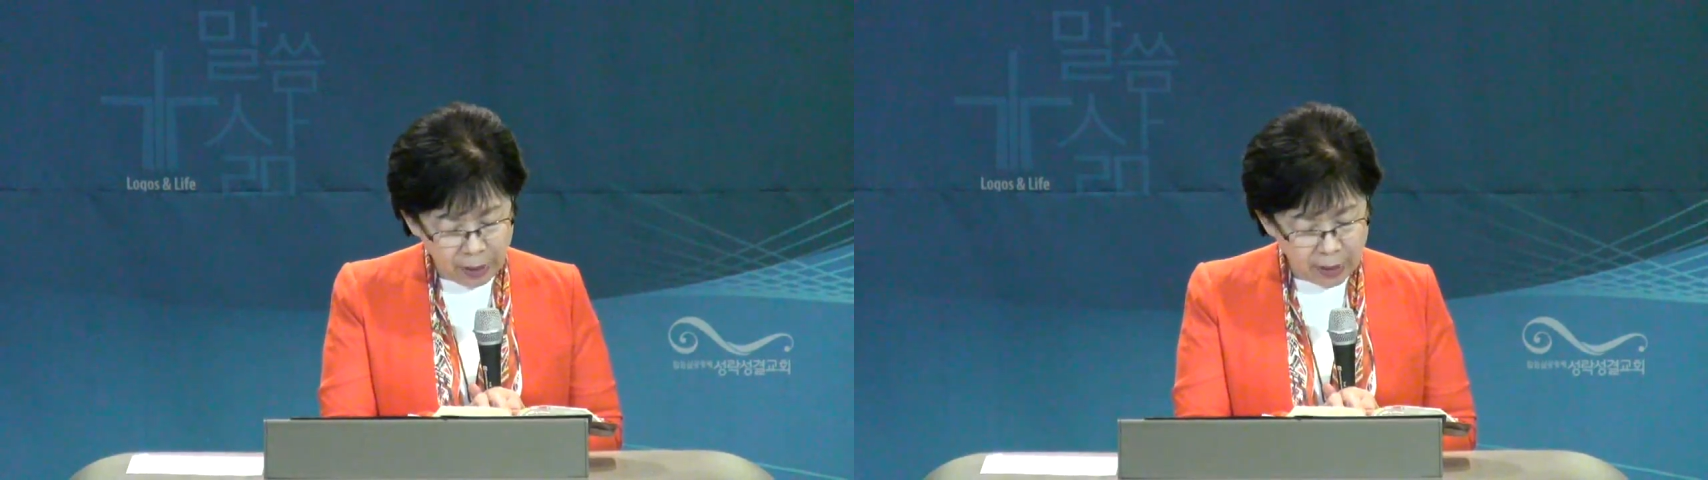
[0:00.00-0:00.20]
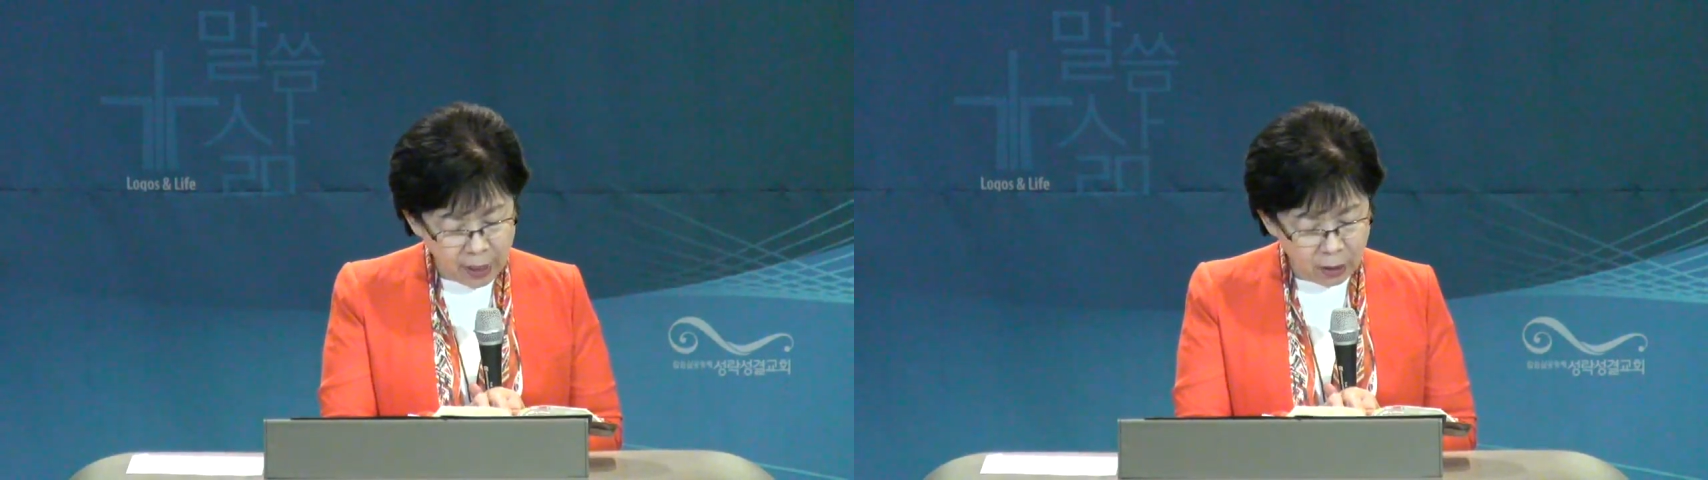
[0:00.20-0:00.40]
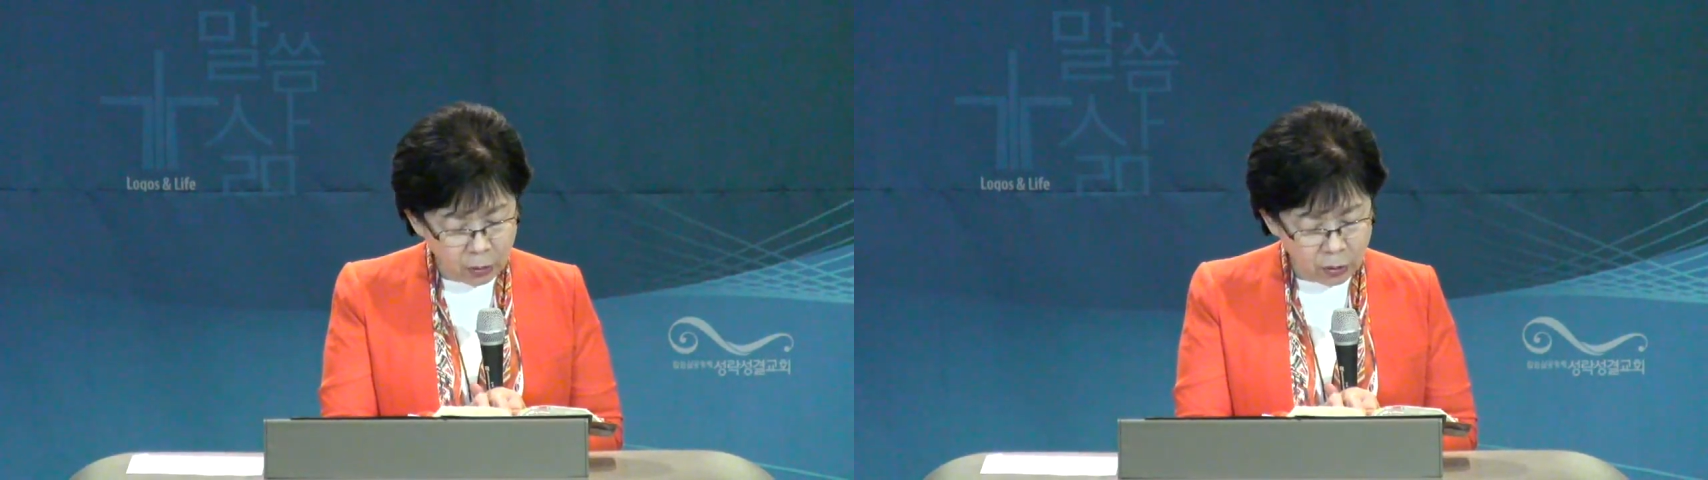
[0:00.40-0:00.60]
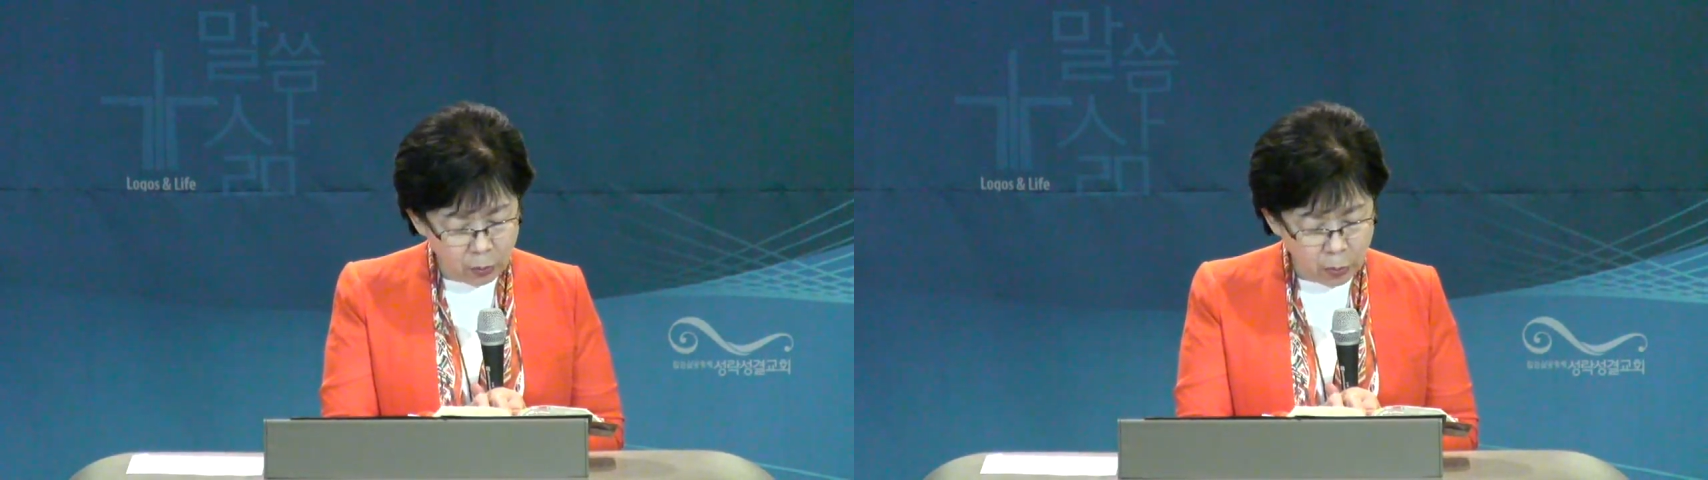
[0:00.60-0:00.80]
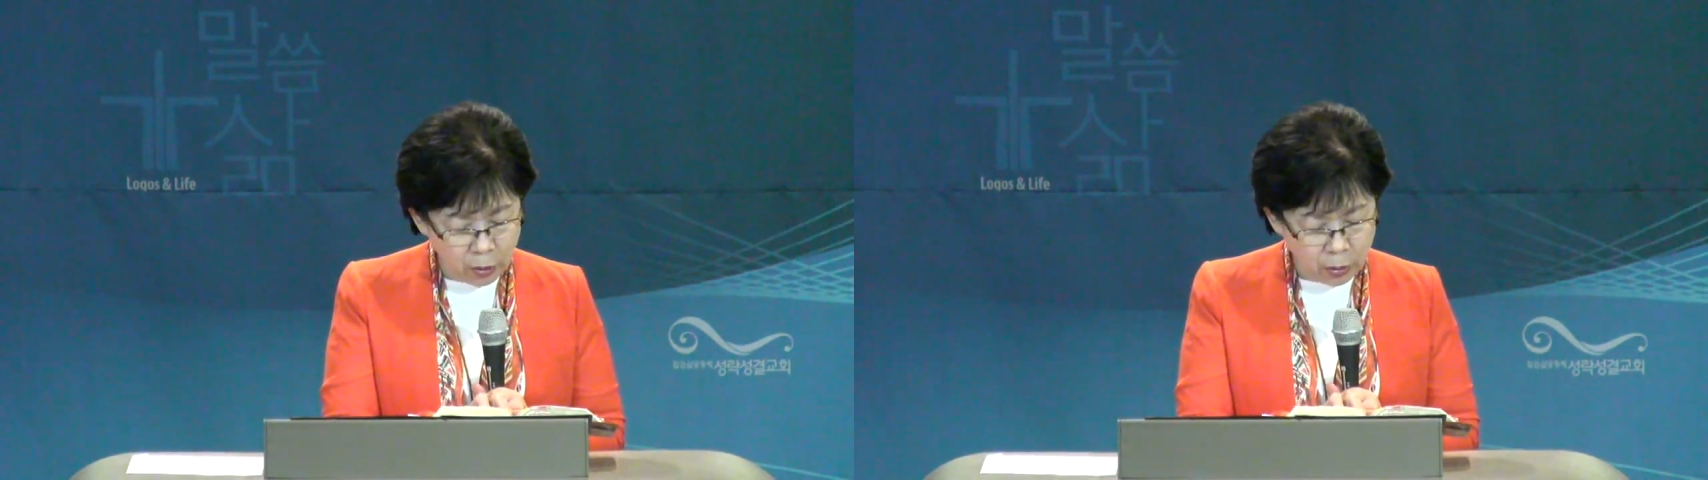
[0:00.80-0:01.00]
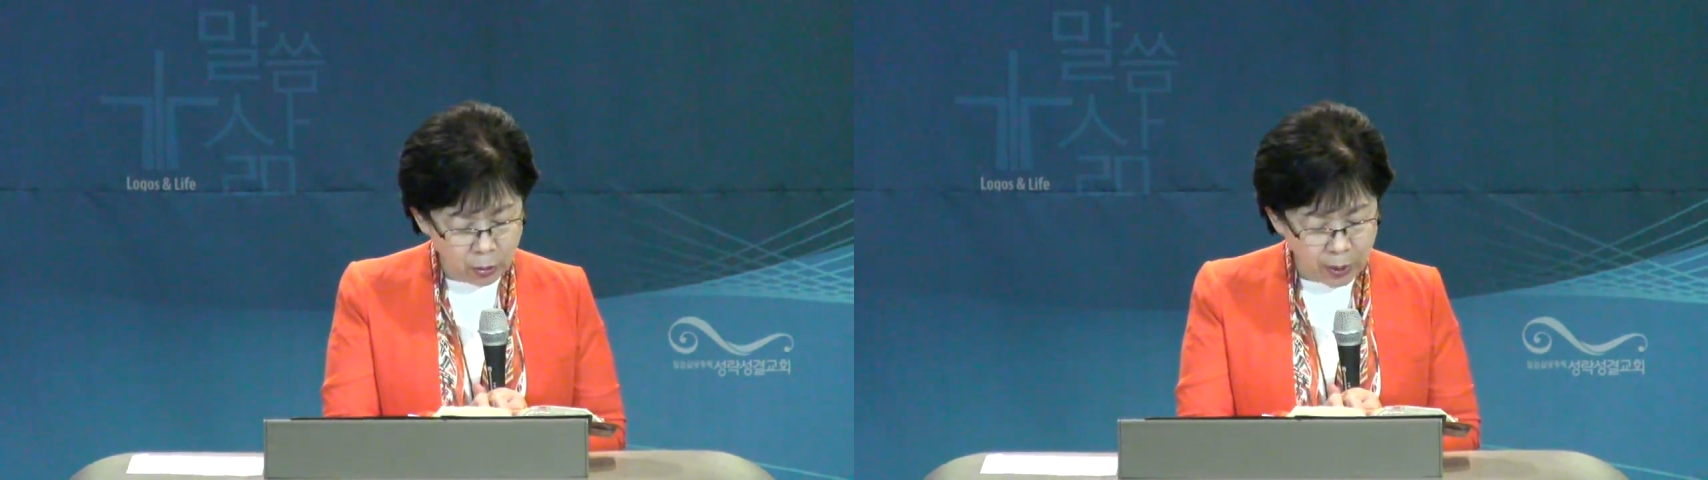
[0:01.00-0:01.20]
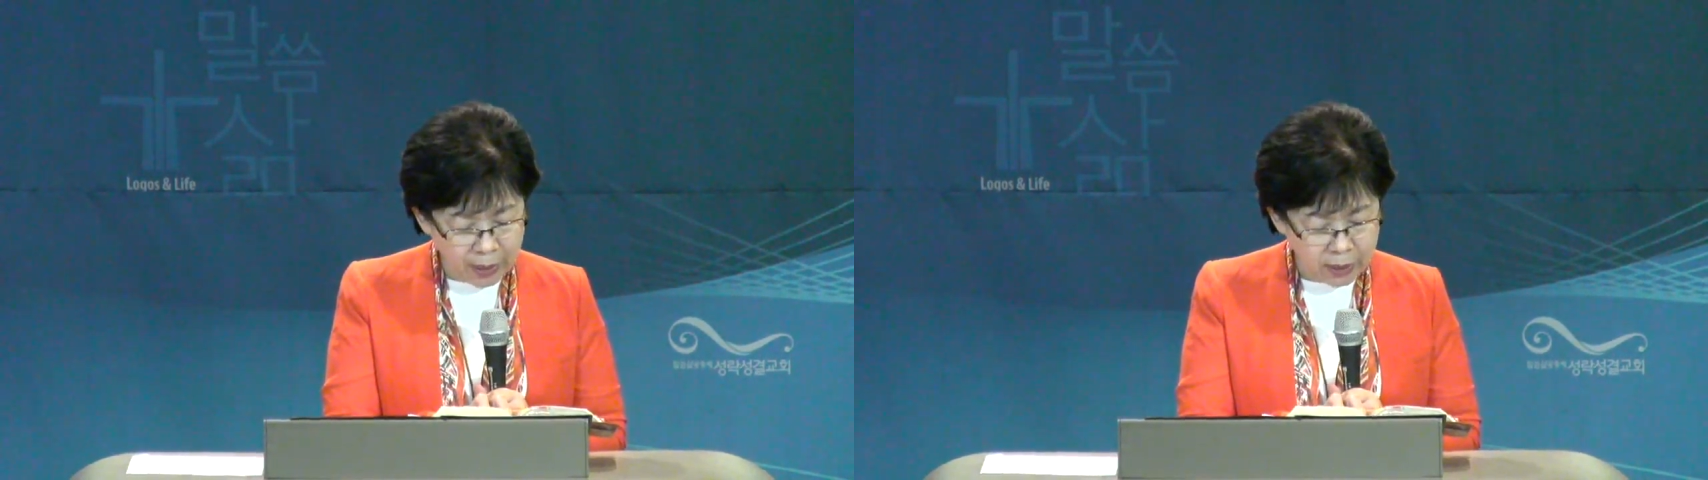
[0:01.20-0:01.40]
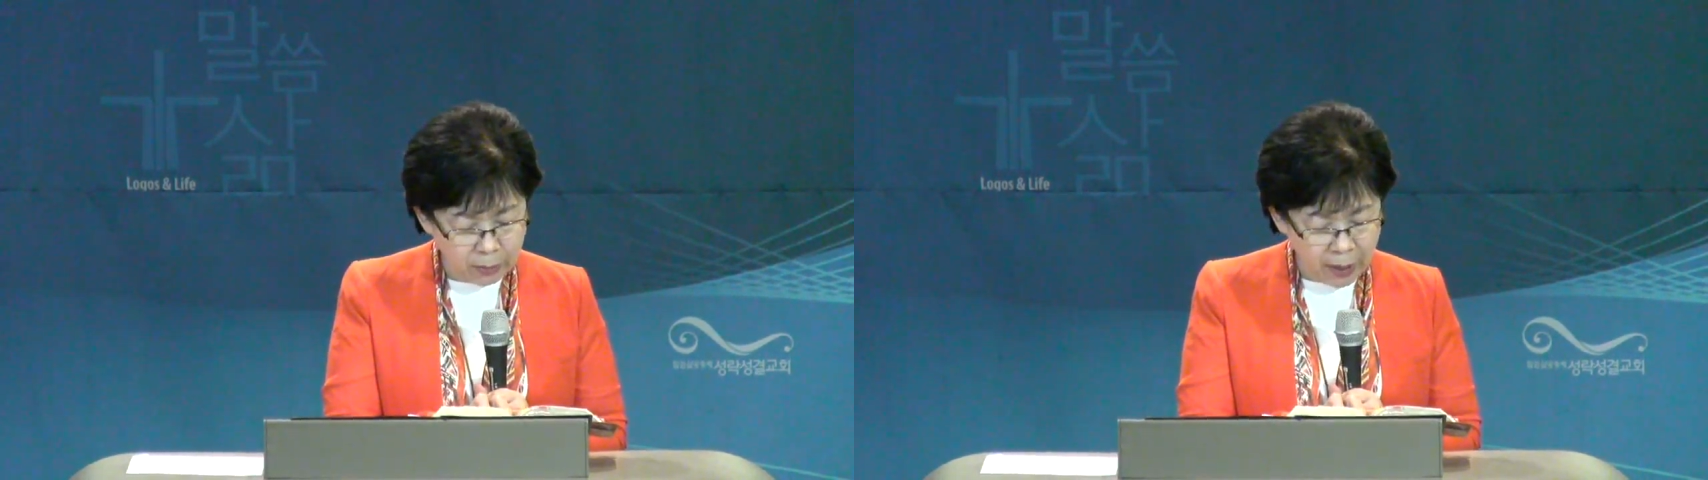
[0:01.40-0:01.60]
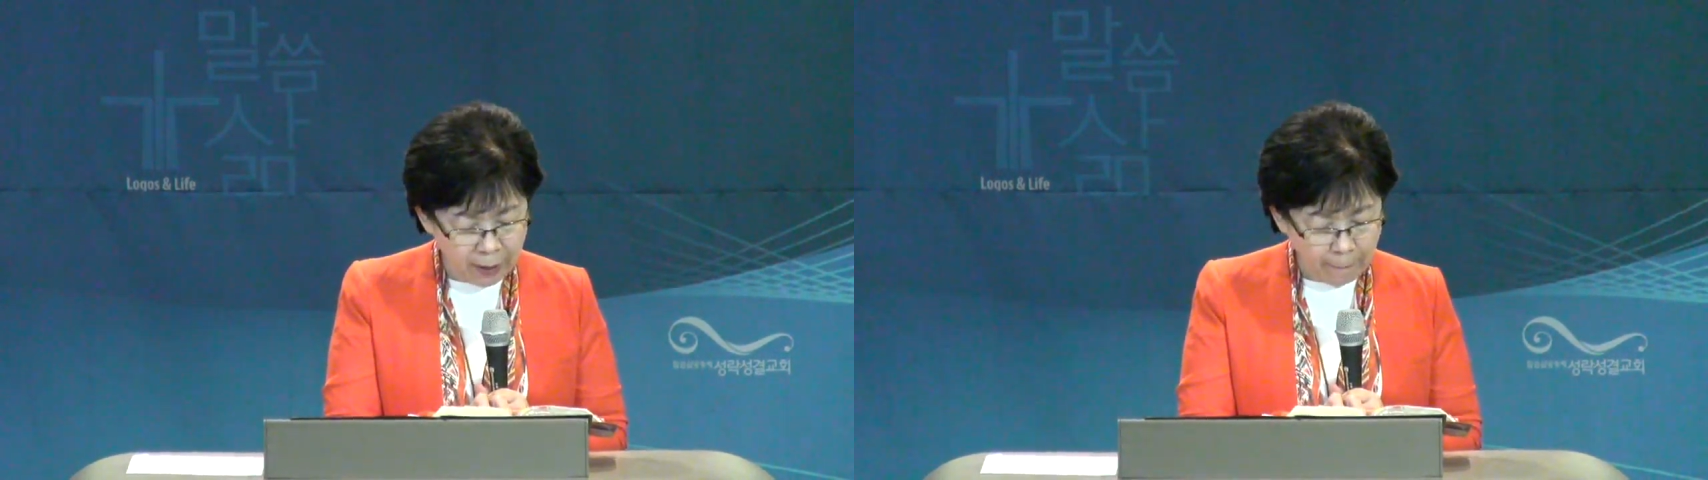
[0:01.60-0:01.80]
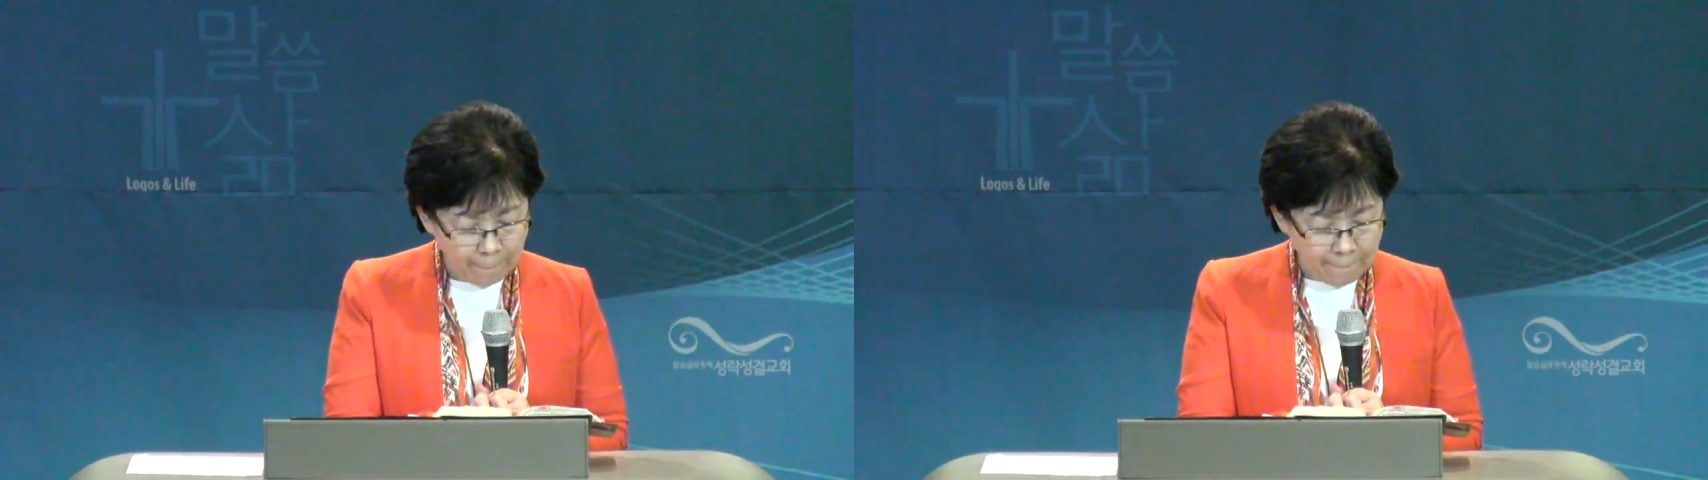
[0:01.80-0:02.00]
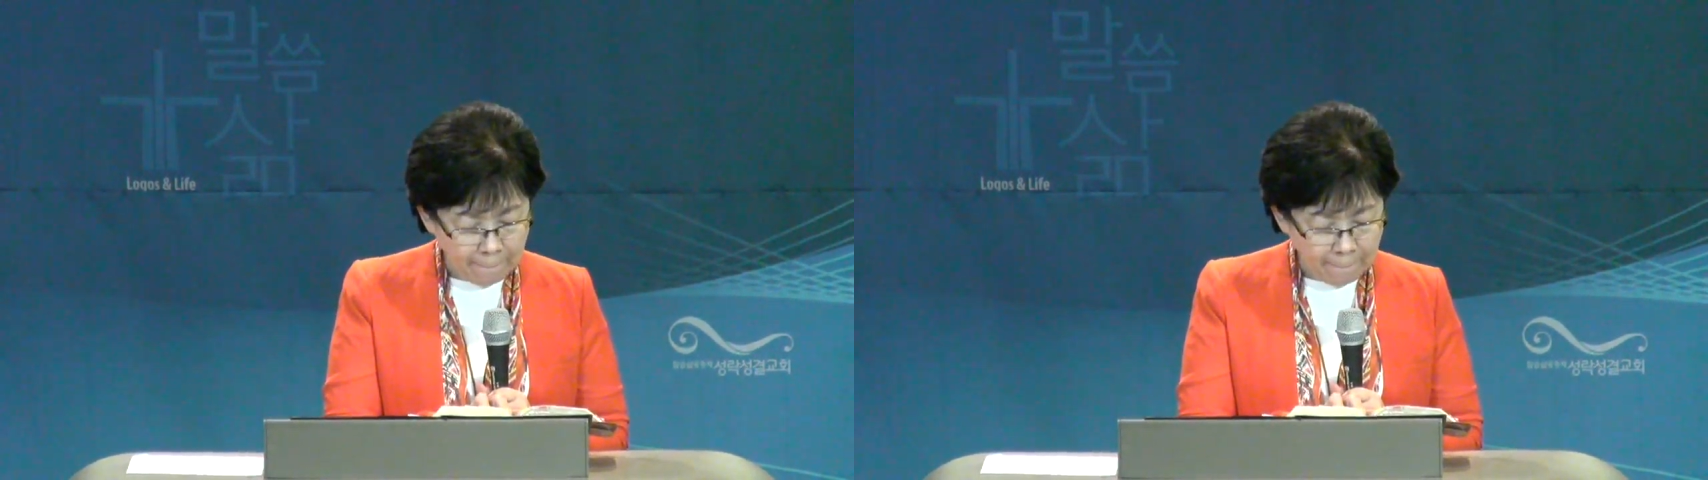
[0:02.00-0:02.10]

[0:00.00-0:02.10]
바다 건너편으로 가심에